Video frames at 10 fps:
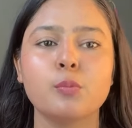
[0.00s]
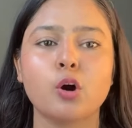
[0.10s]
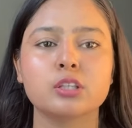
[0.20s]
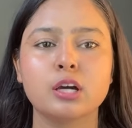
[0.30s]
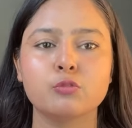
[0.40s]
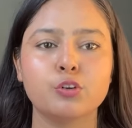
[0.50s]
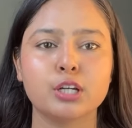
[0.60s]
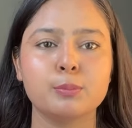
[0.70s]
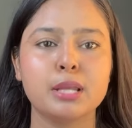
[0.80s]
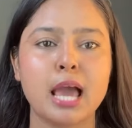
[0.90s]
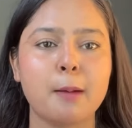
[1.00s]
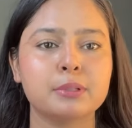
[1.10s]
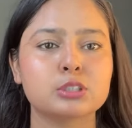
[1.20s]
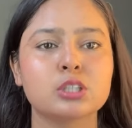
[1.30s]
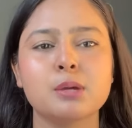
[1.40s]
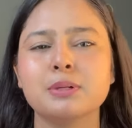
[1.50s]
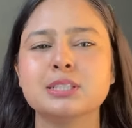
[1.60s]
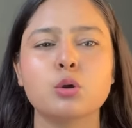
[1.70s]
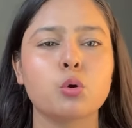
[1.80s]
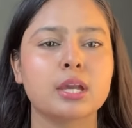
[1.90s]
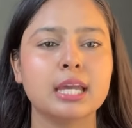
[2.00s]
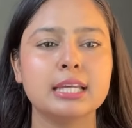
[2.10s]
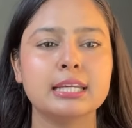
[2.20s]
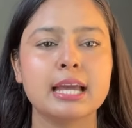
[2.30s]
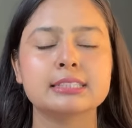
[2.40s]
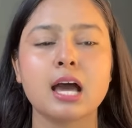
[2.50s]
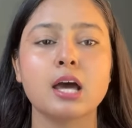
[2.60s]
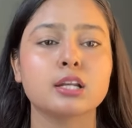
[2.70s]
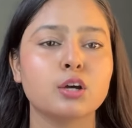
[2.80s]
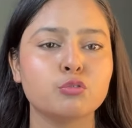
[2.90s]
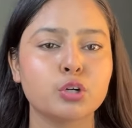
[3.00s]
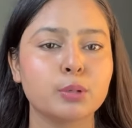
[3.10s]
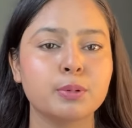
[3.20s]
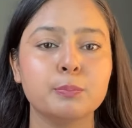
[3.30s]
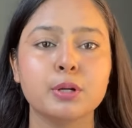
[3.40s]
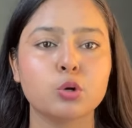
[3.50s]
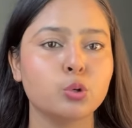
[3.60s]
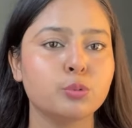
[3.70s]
बहुत कंफर्टेबल है आप इसकी बस लुक के लिए ऐसा अनकंफर्टेबल बिल्कुल